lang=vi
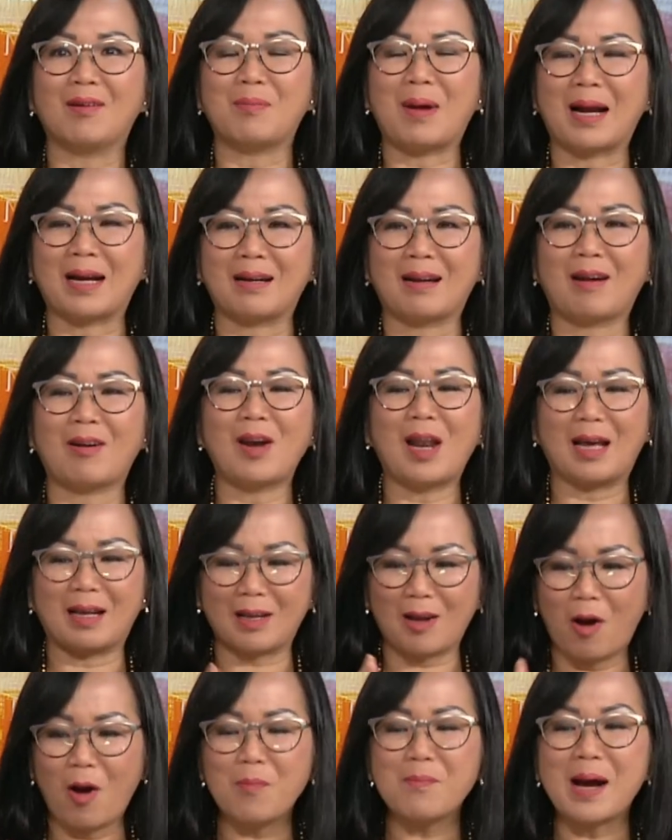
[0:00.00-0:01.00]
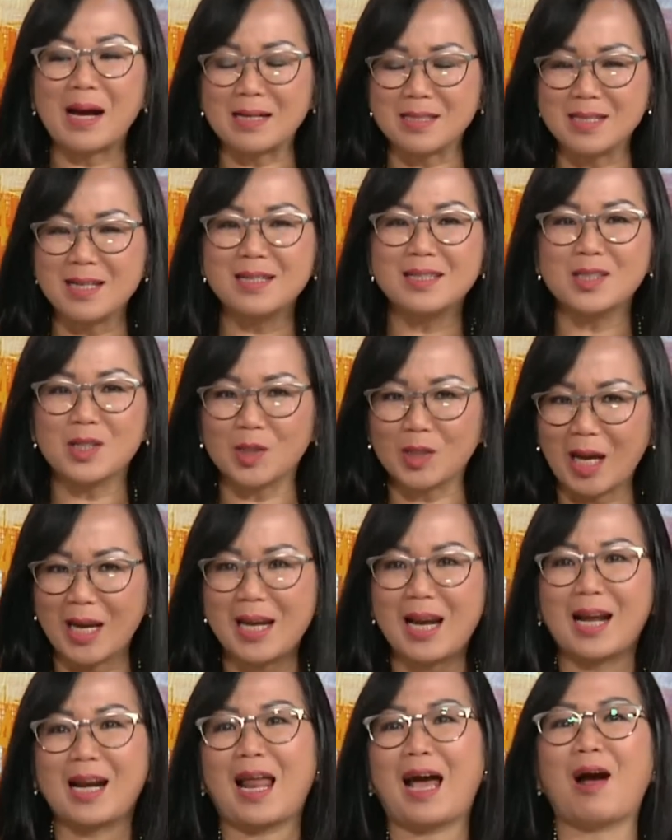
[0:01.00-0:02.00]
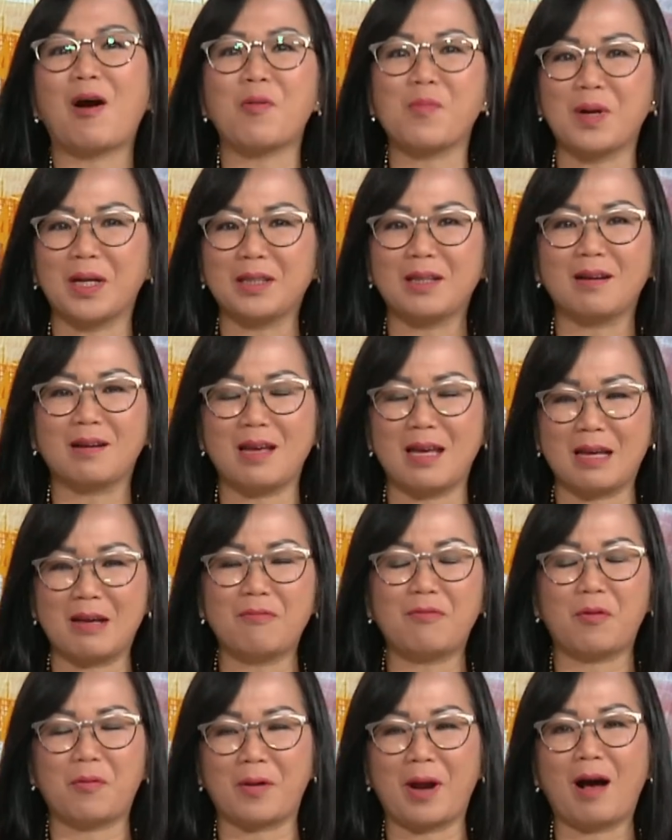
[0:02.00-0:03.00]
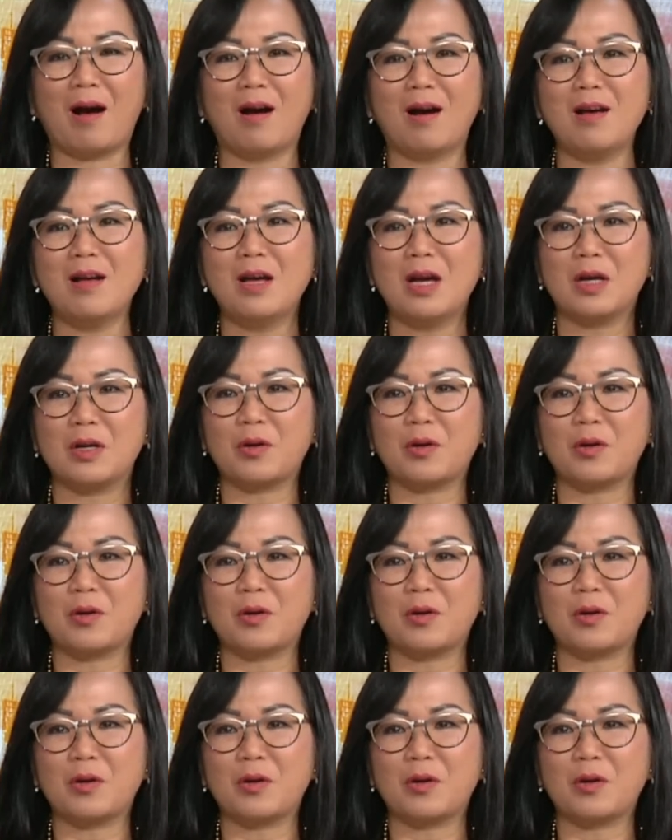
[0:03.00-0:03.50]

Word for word: bằng đó là có bằng chứng cho thấy rằng là ông đã thực hiện cái vụ đó,